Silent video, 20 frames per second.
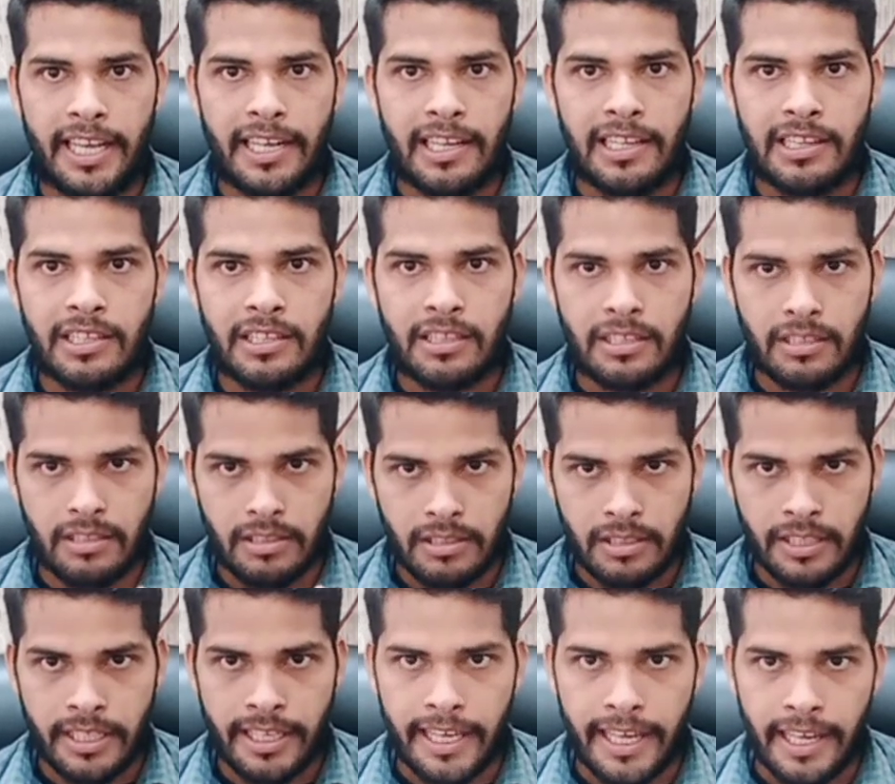है गलत
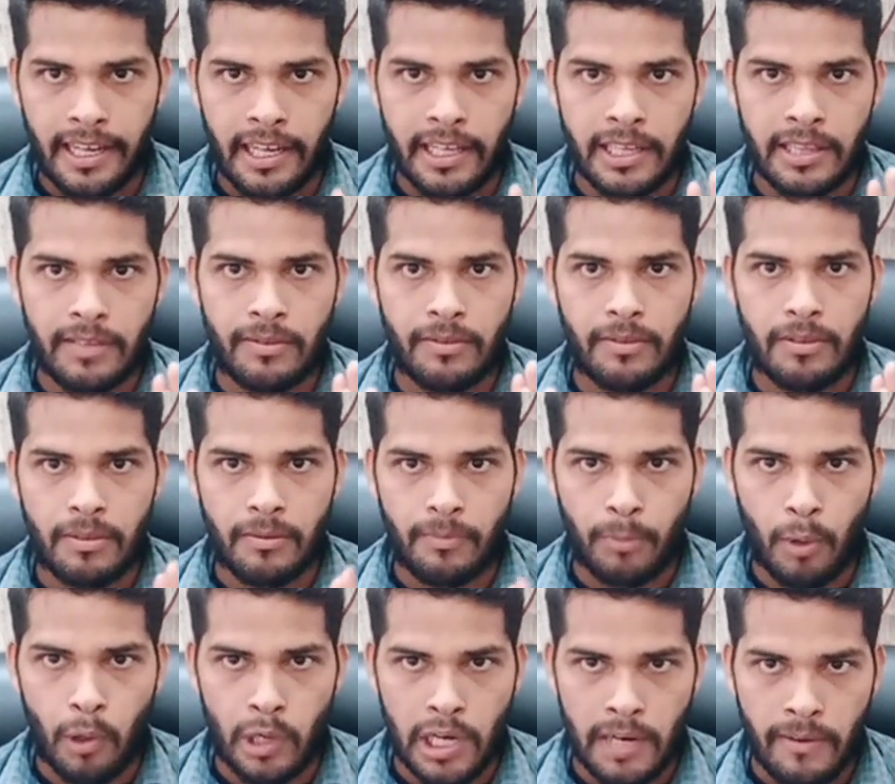जगह गलत
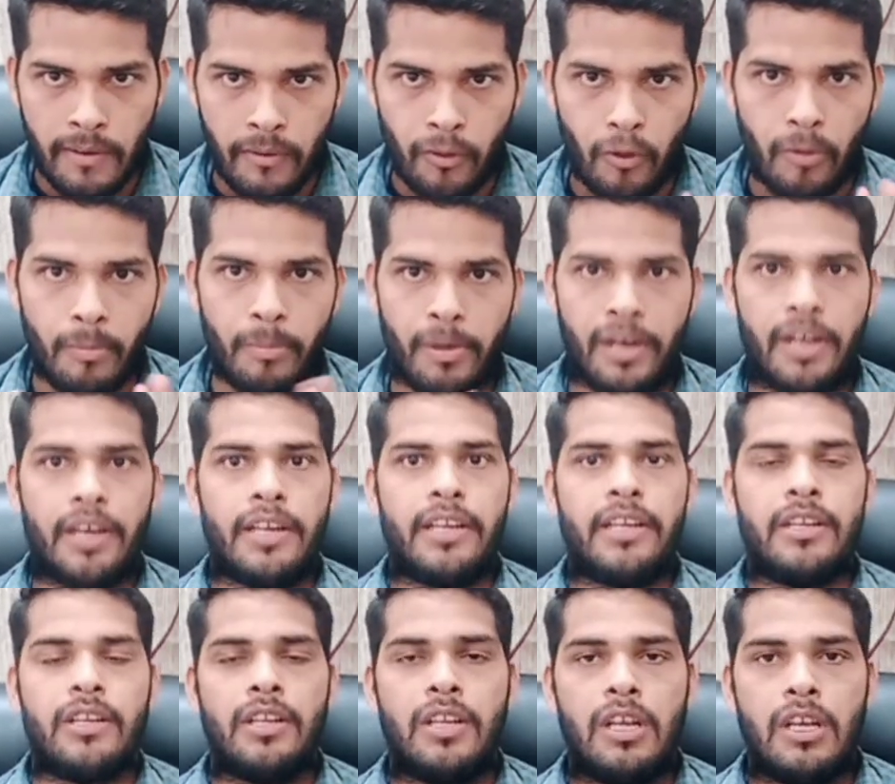पोर्टल में फॉर्म भरा
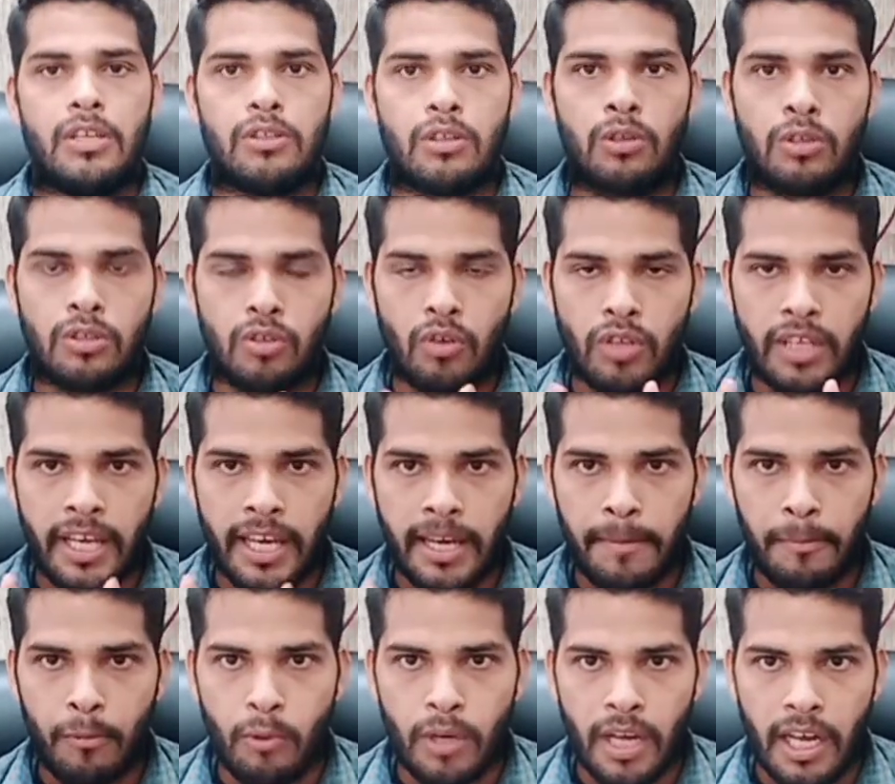है दोस्तों ये
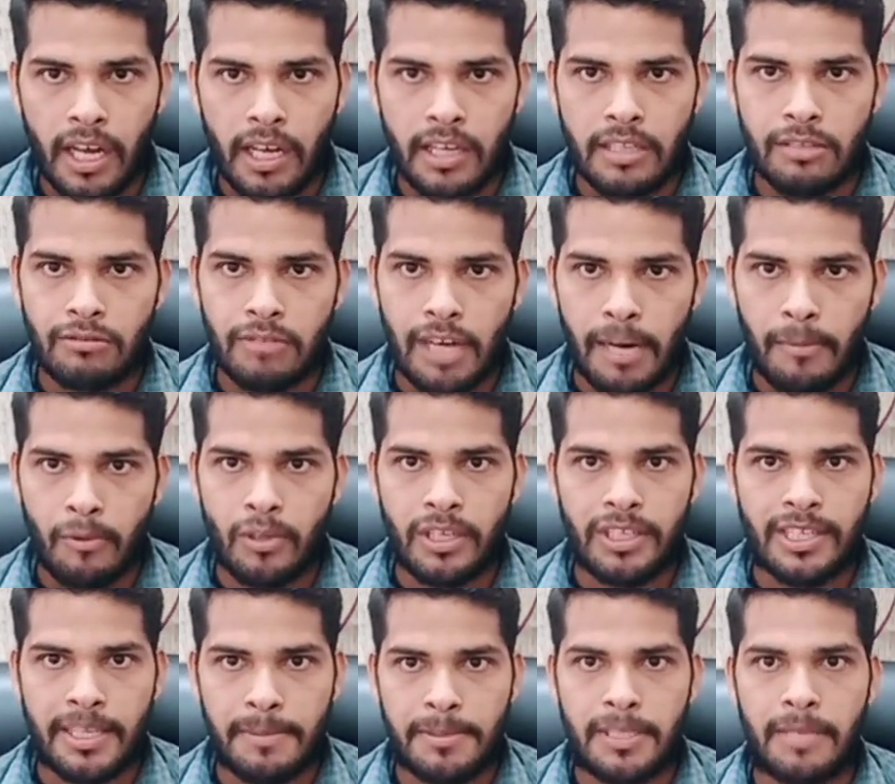पूरा जवाब
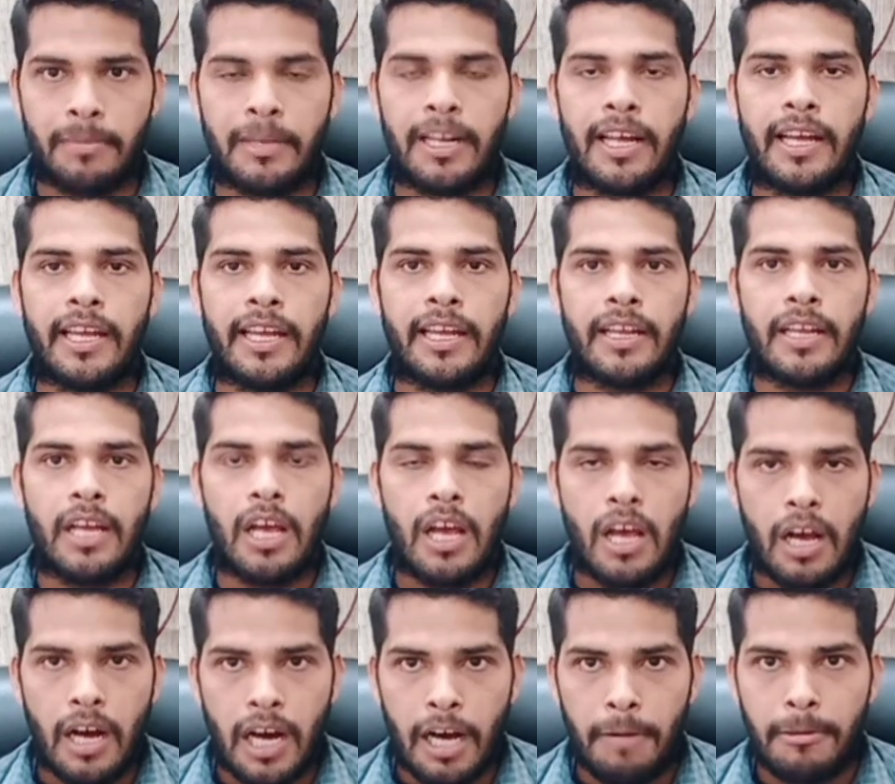उनकी तरफ से मिला है
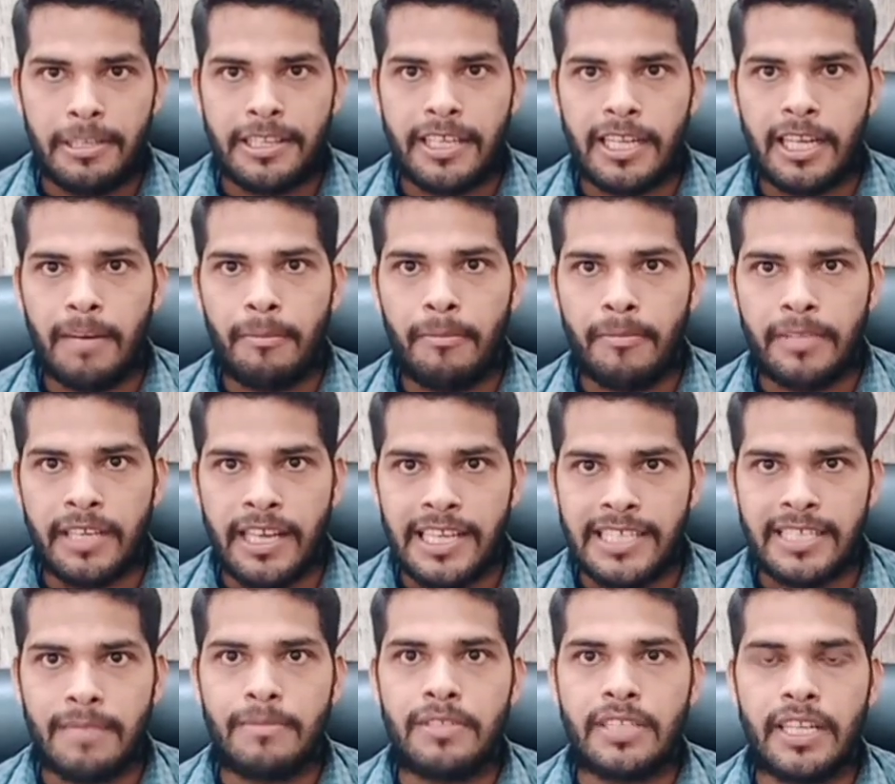अभी तक हम यही
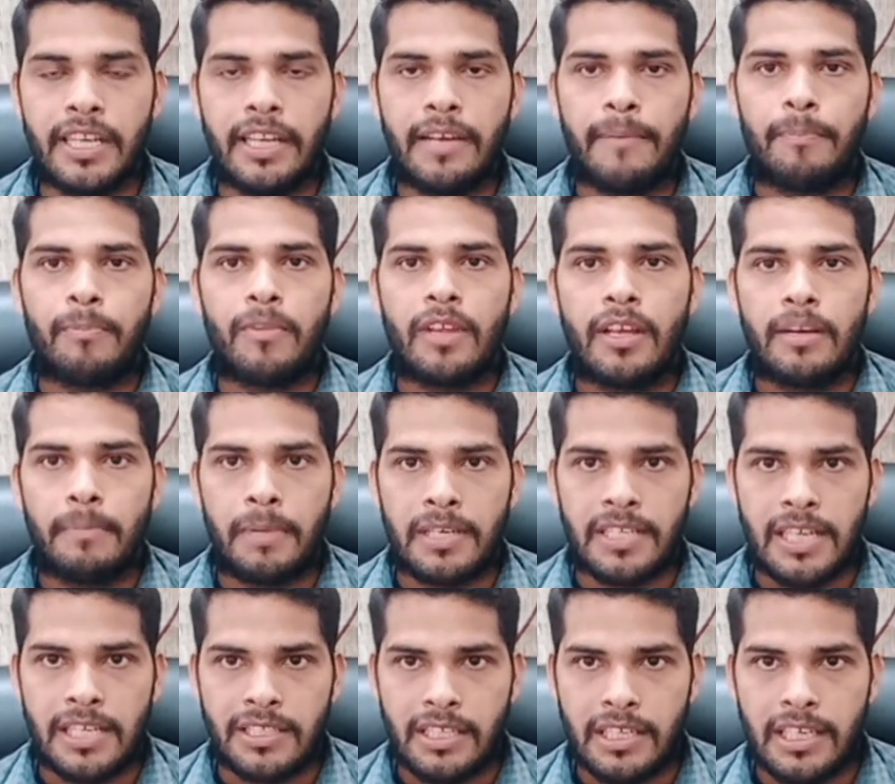समझें
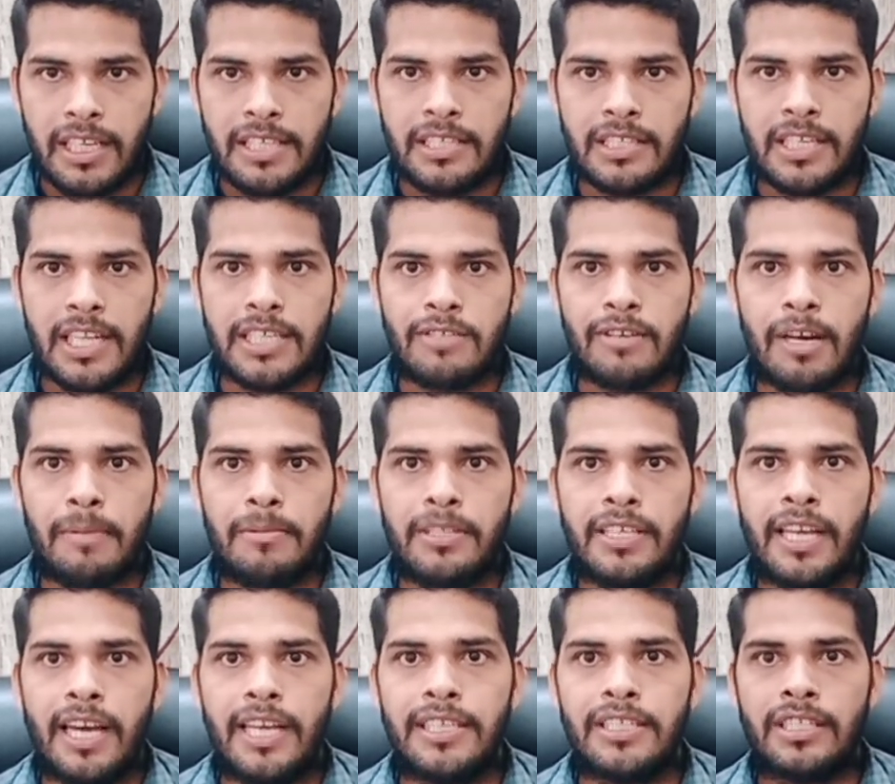प्रशासन ने जितना जवाब
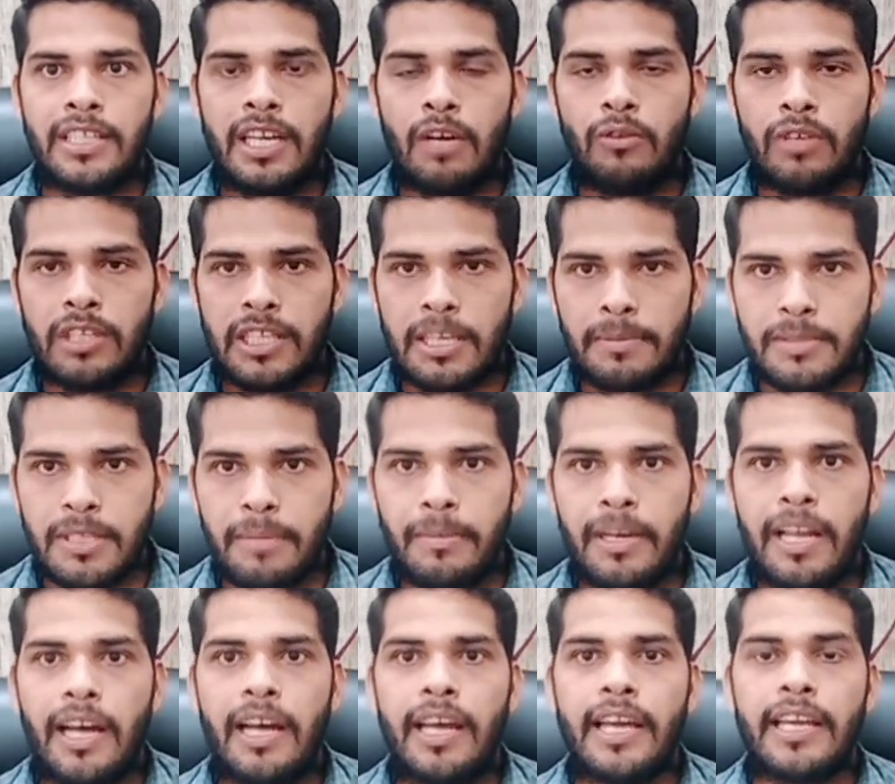दिया है जितना उनकी तरफ से
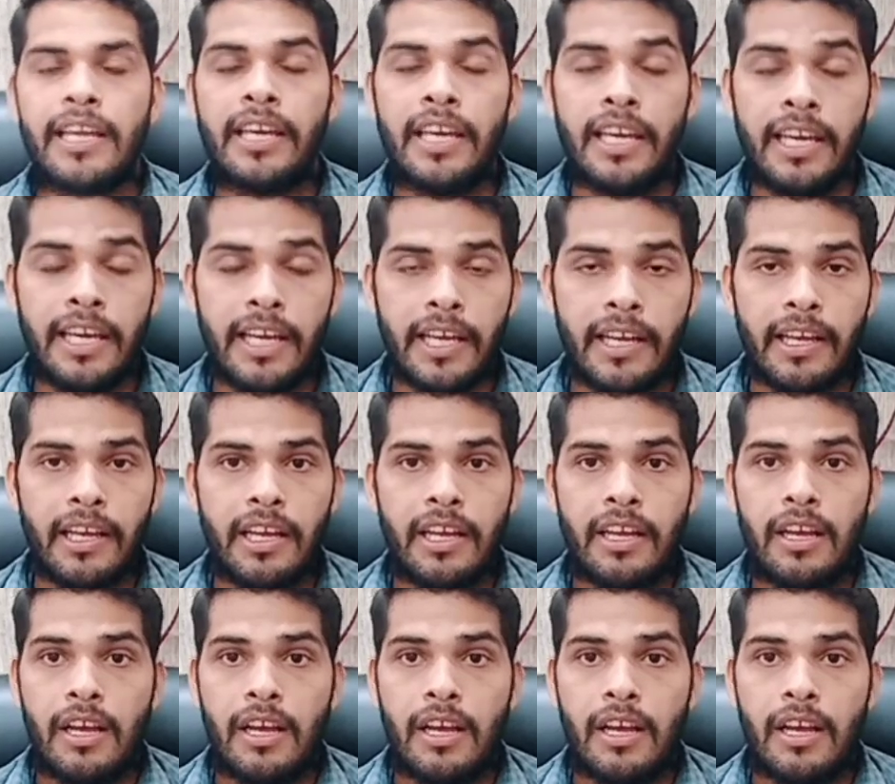मिला है कि